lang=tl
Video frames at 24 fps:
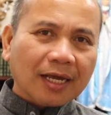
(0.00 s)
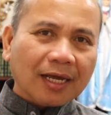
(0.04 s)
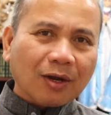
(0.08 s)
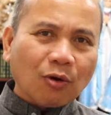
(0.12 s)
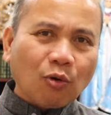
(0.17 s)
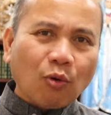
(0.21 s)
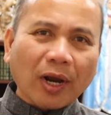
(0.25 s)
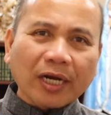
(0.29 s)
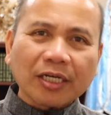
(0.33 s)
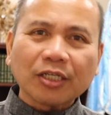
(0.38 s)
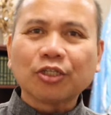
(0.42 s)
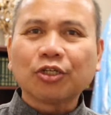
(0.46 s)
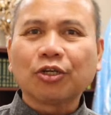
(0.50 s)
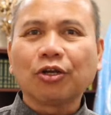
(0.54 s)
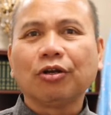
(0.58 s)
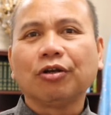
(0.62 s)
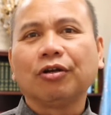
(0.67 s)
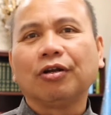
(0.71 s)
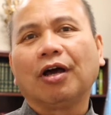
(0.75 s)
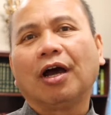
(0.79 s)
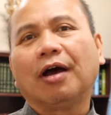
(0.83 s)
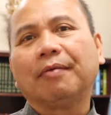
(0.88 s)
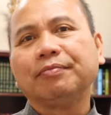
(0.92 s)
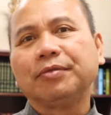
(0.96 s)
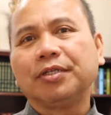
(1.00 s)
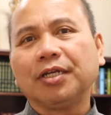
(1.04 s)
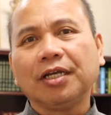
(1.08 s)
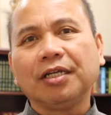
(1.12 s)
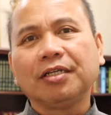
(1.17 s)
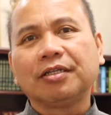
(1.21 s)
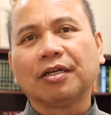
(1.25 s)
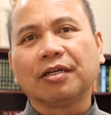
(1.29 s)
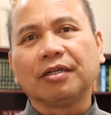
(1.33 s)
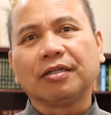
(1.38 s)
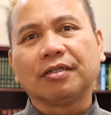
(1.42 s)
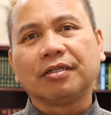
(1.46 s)
question of
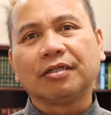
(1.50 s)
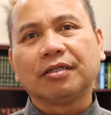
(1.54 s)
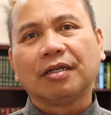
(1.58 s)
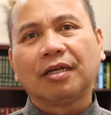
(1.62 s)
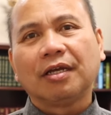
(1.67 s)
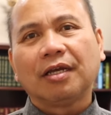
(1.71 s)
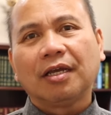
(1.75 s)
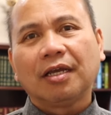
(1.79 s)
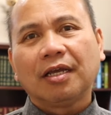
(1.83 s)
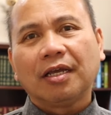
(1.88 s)
Jesus